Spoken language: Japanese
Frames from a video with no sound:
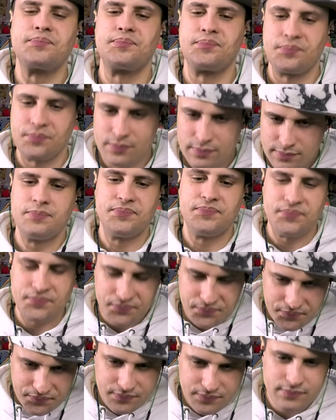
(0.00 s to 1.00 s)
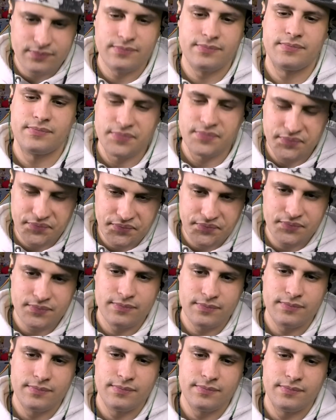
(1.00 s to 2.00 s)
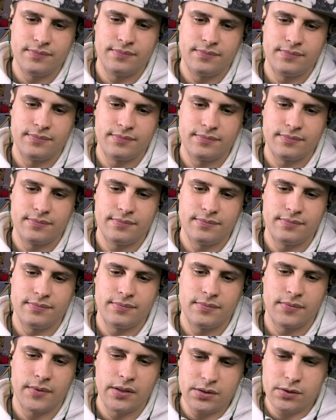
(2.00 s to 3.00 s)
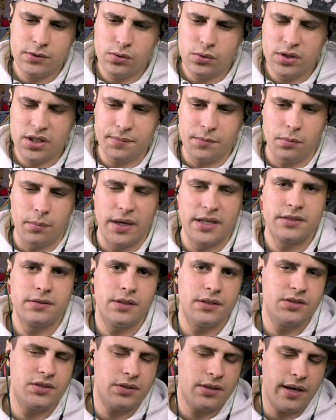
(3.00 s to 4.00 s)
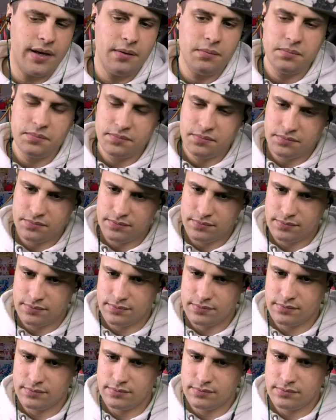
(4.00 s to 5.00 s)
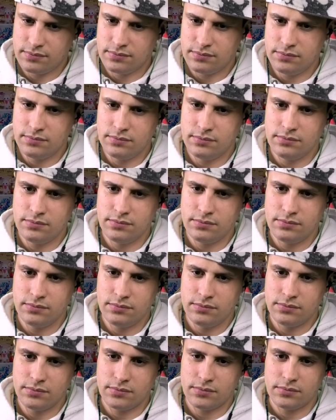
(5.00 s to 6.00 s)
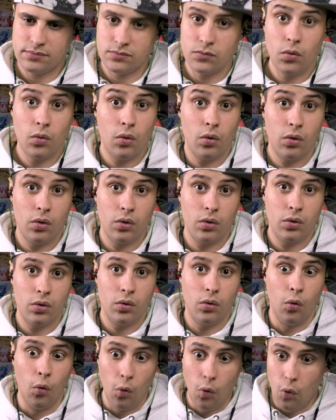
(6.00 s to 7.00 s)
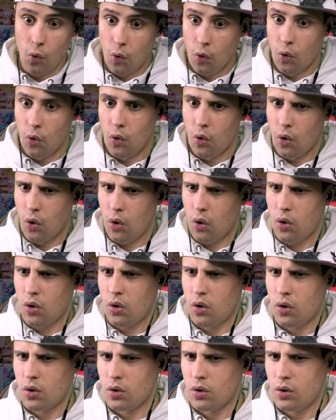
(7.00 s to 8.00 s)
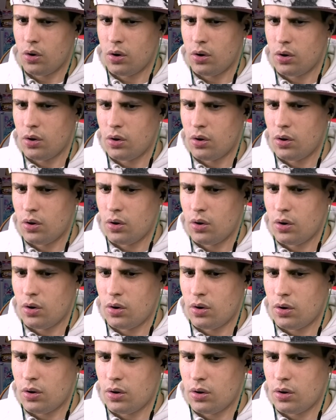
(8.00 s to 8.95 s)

ね全体的に安定感が出てきたね鋭さも増してんじゃないそれでいいのかカラスのおお今あるその力で